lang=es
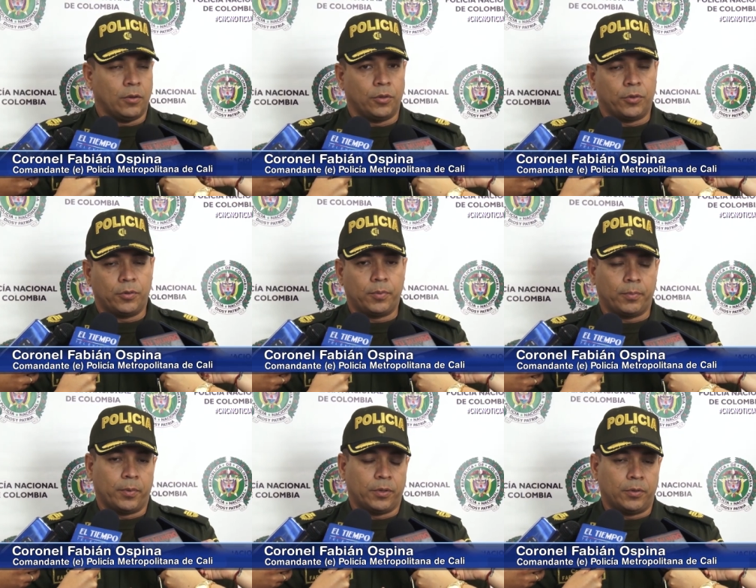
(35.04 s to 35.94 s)
Nosotros,
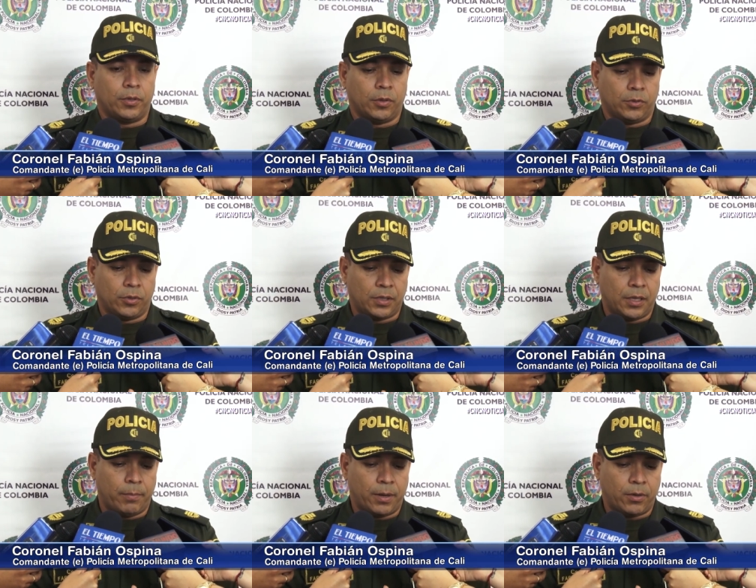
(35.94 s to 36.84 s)
por eso digo, todo está
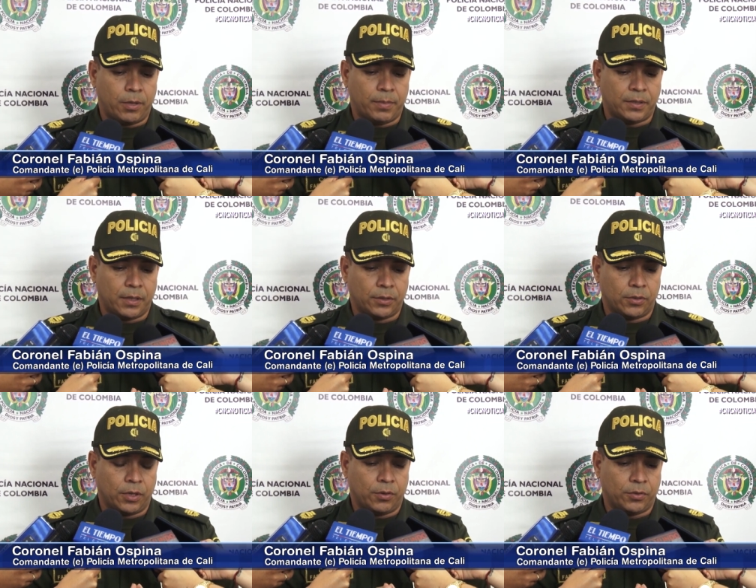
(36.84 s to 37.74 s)
en el marco de la
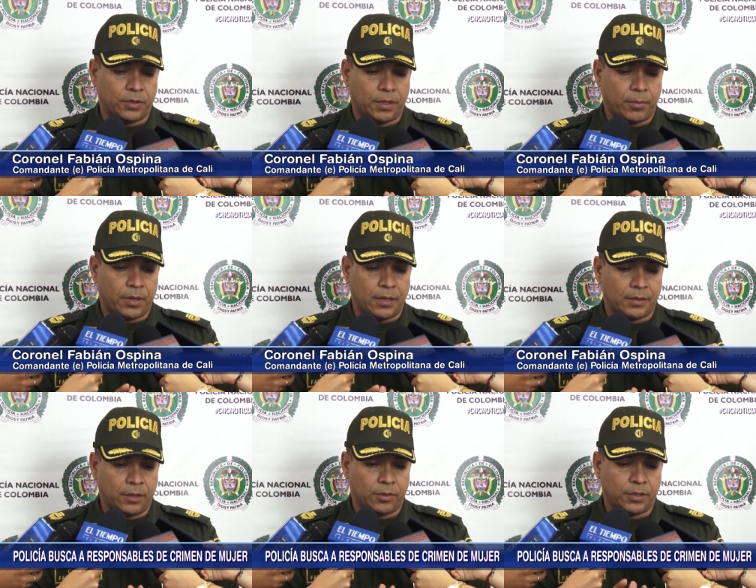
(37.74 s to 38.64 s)
investigación que nosotros estamos
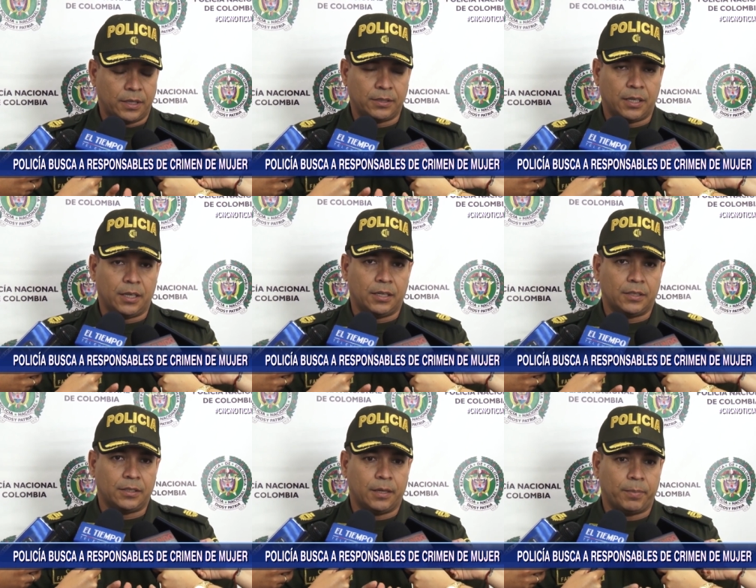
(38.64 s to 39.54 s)
realizando. O sea, esta,
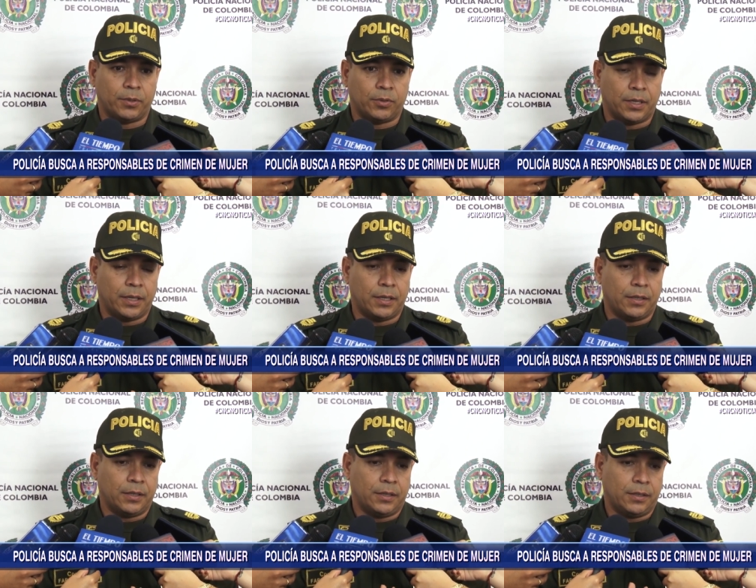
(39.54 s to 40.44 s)
esta
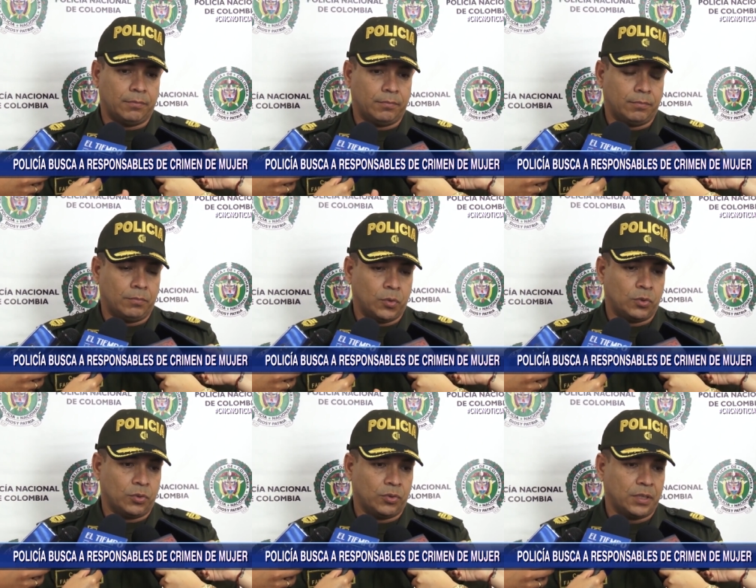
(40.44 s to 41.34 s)
persona, mm,
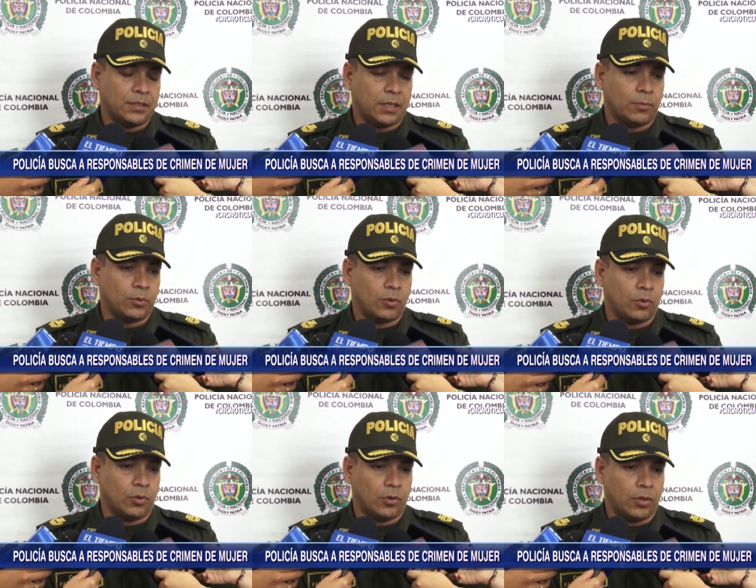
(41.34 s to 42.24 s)
nosotros ya estamos
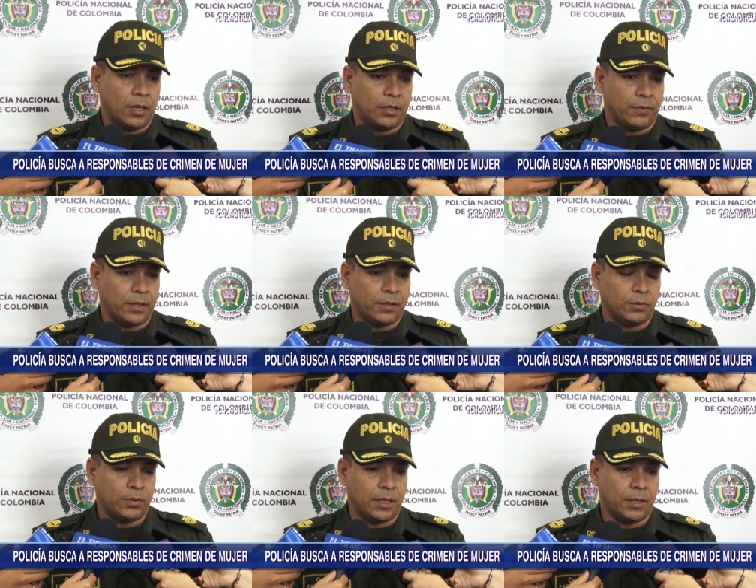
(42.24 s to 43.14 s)
con las
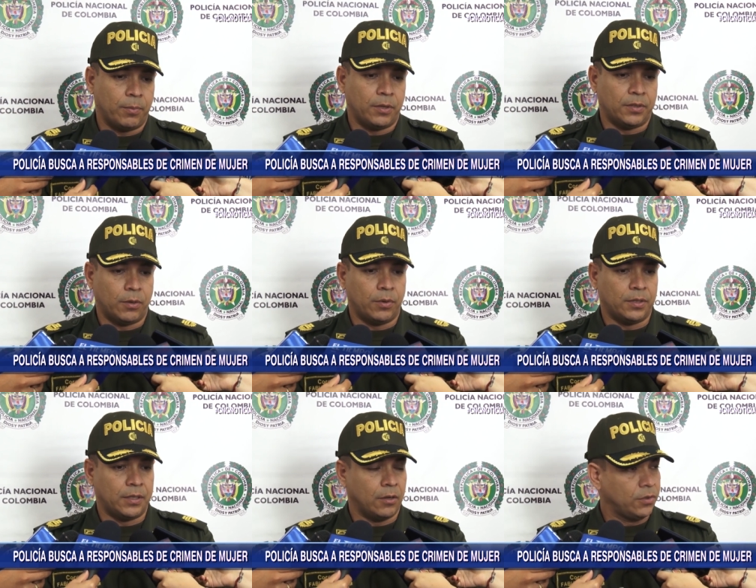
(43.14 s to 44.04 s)
diferentes unidades de policía
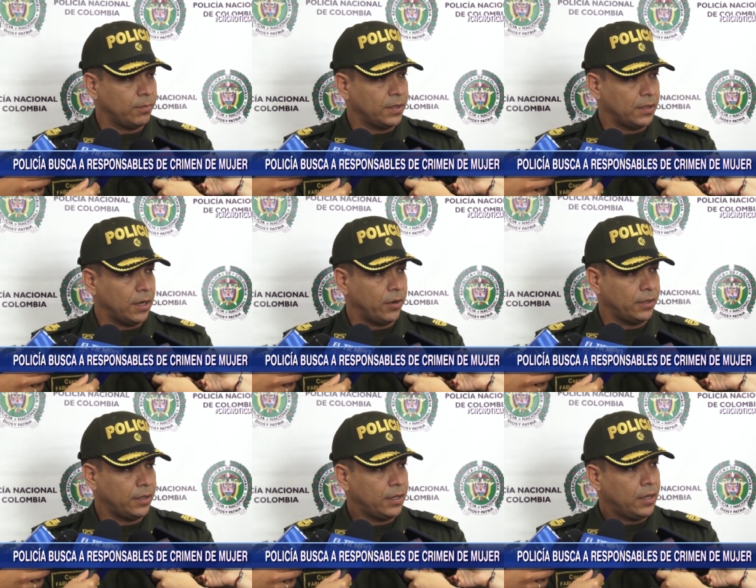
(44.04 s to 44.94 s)
judicial, los investigadores,